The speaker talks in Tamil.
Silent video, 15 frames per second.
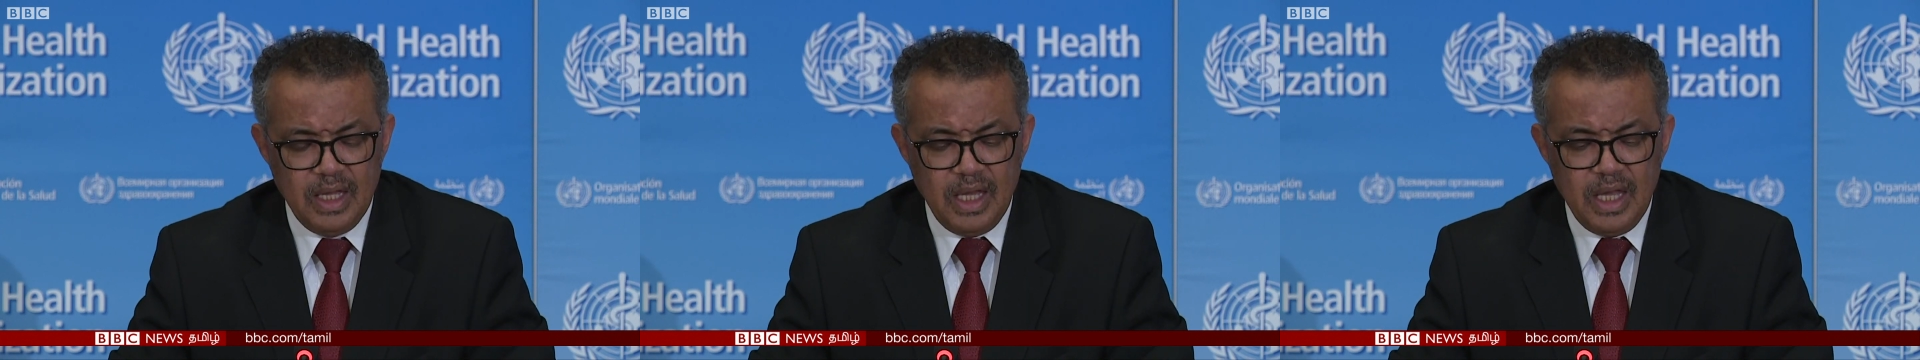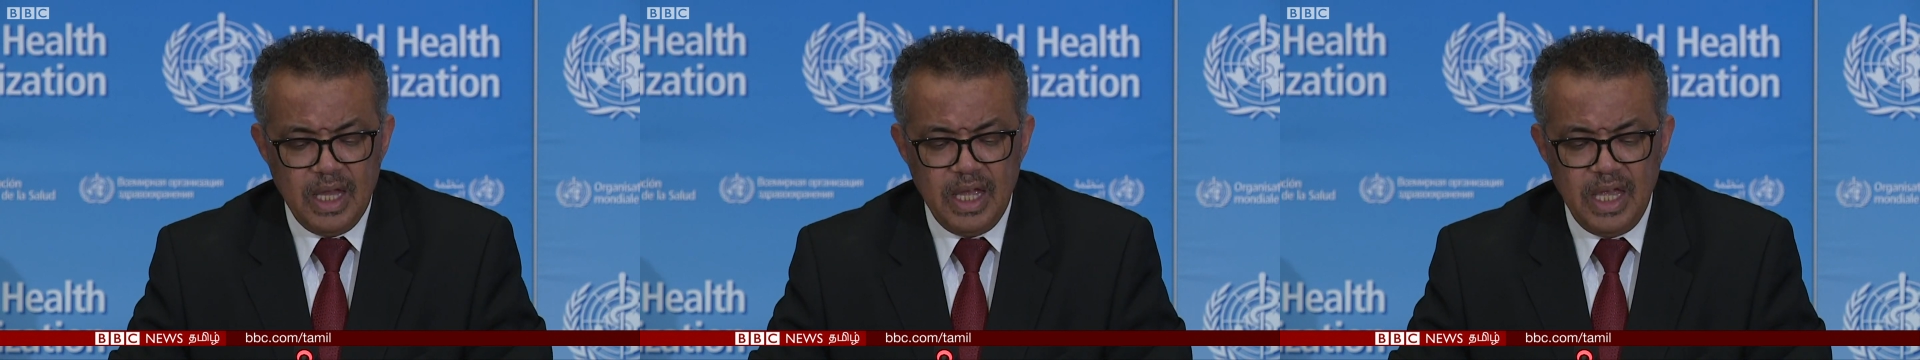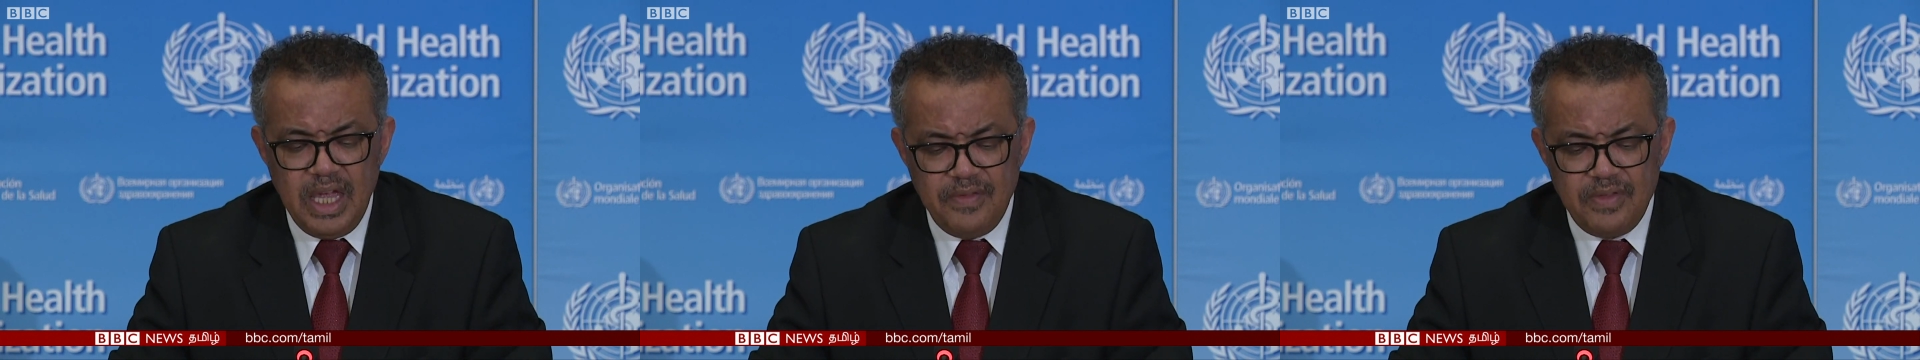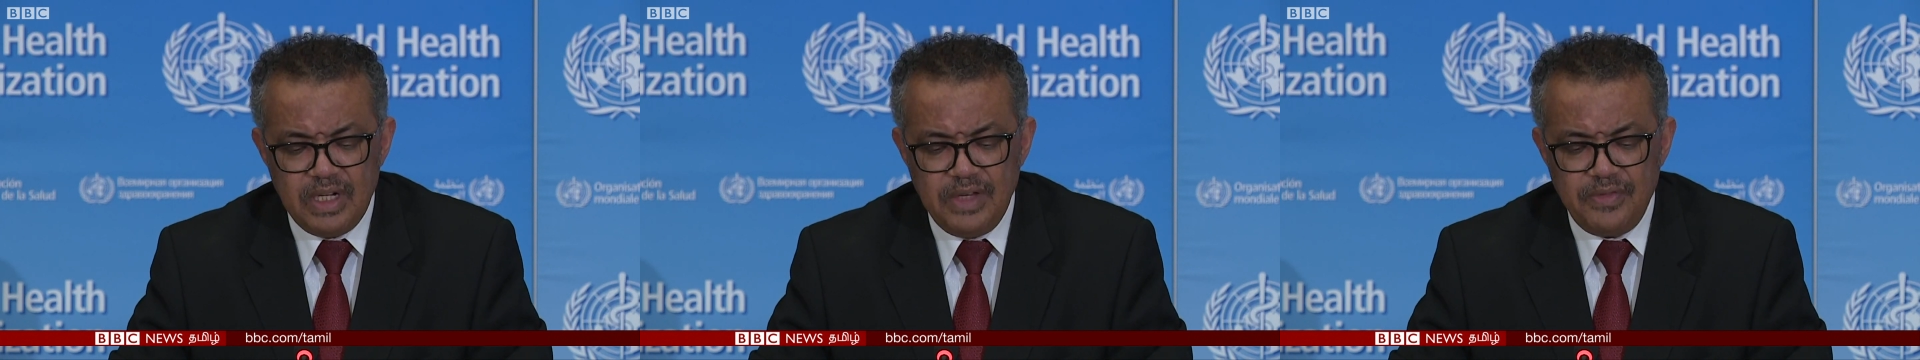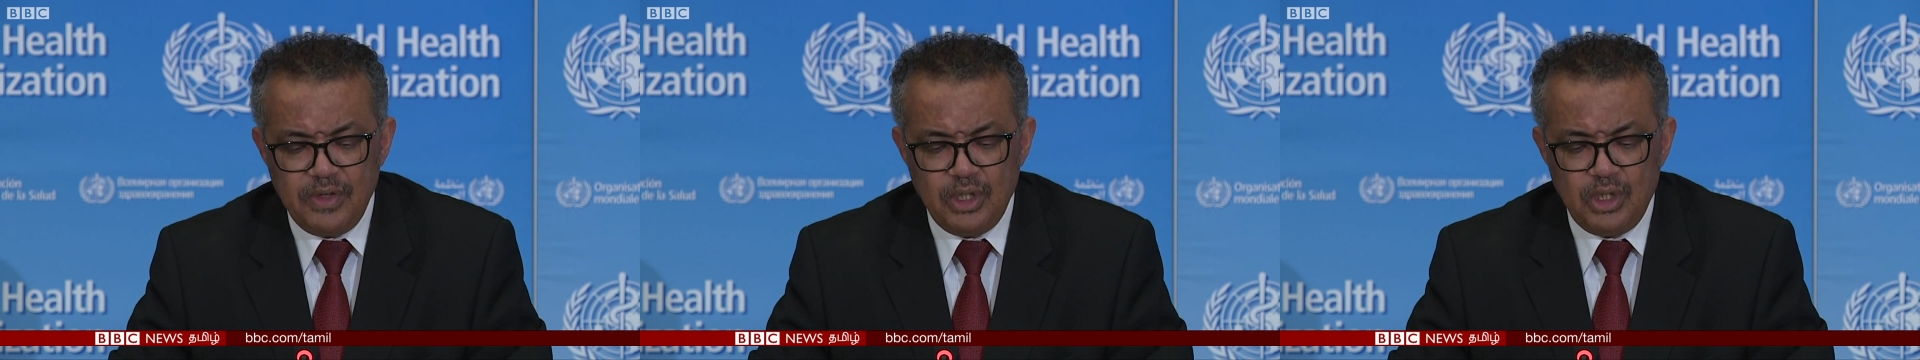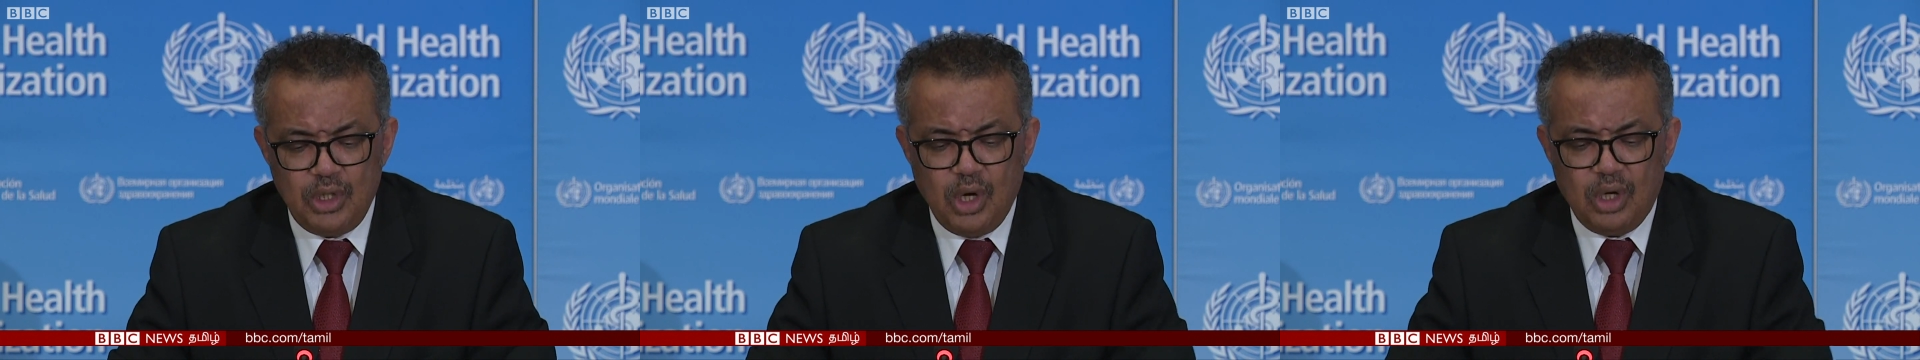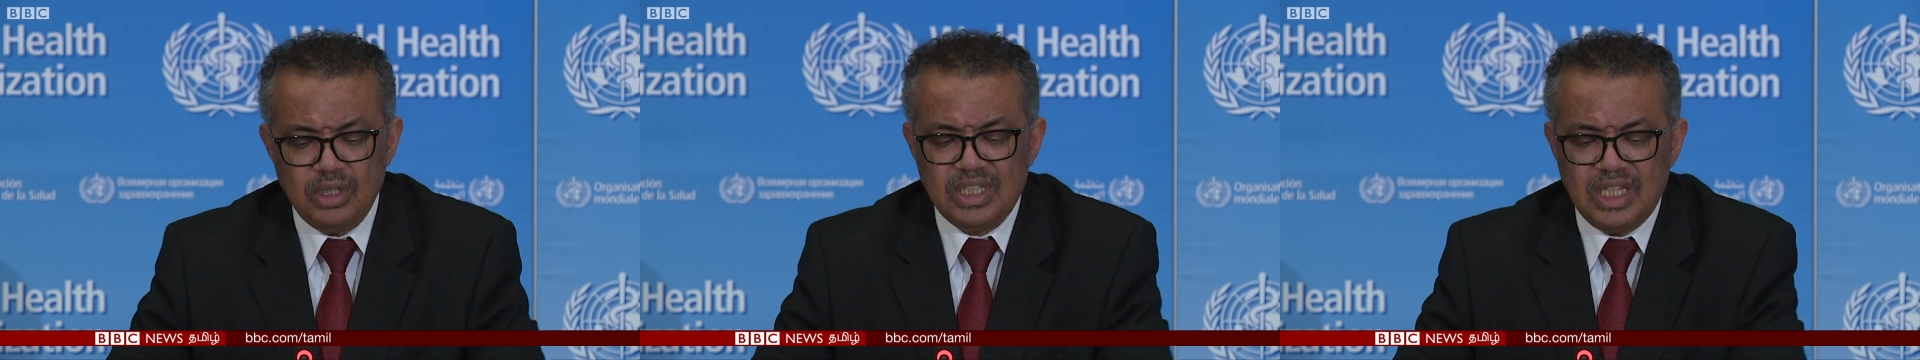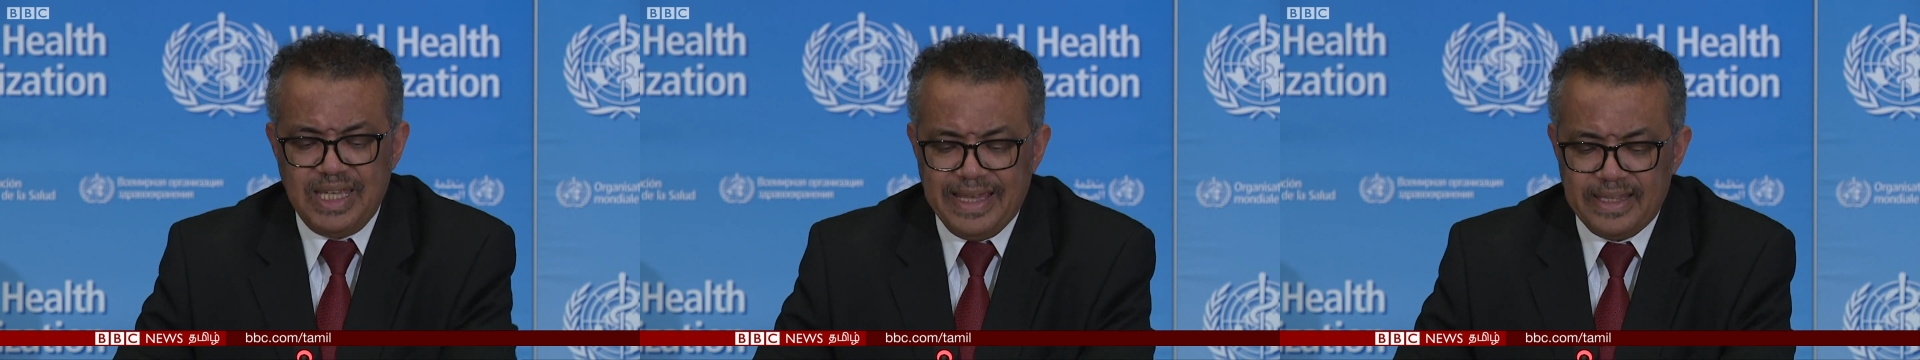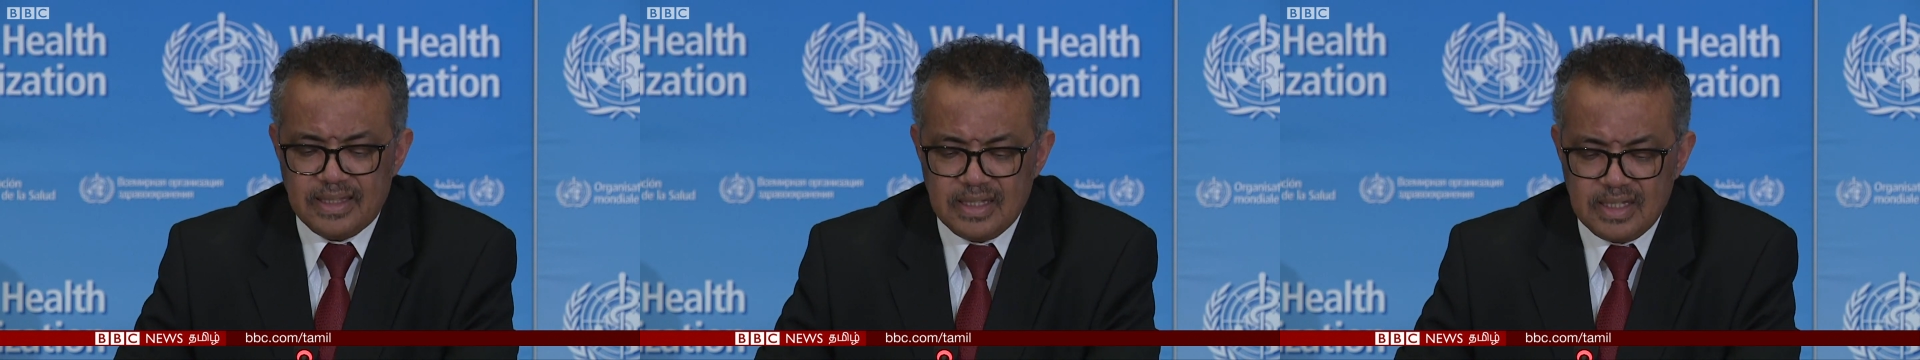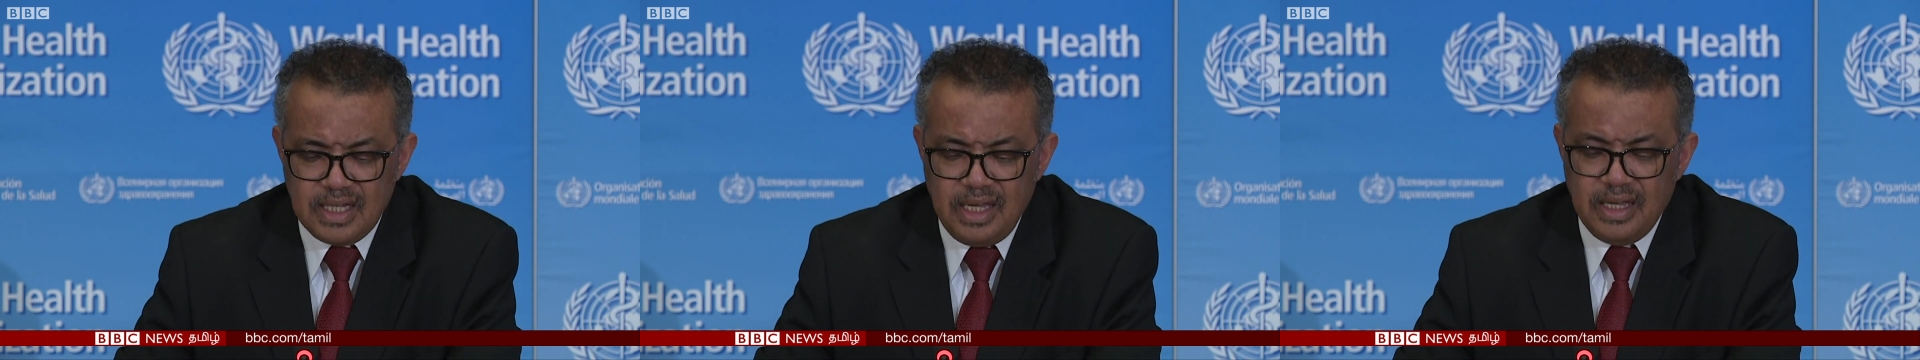என்று கூறியுள்ளார் You don't
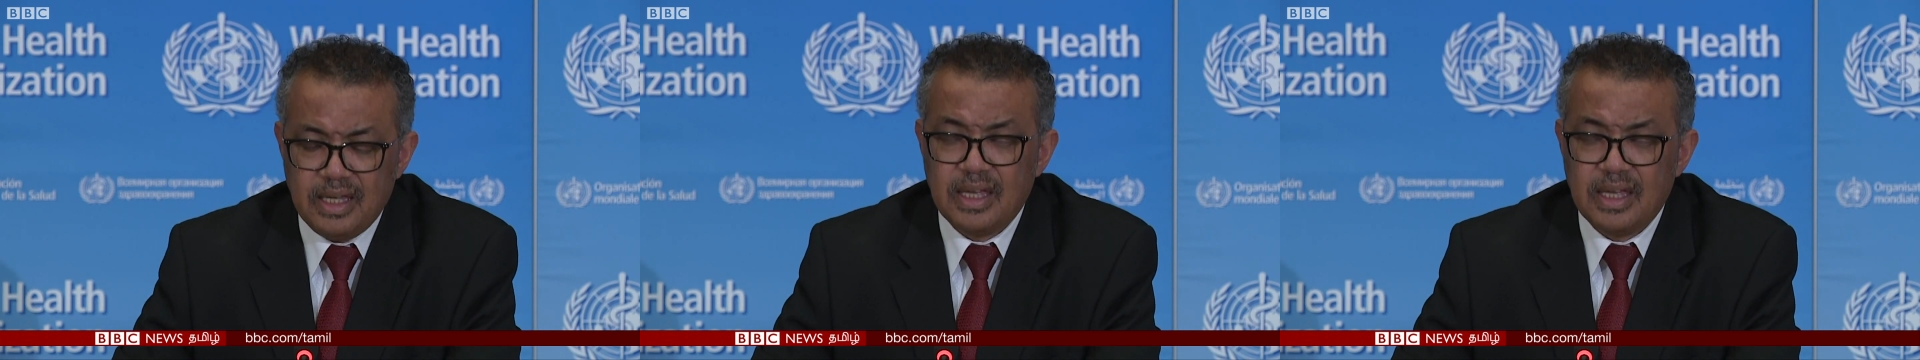get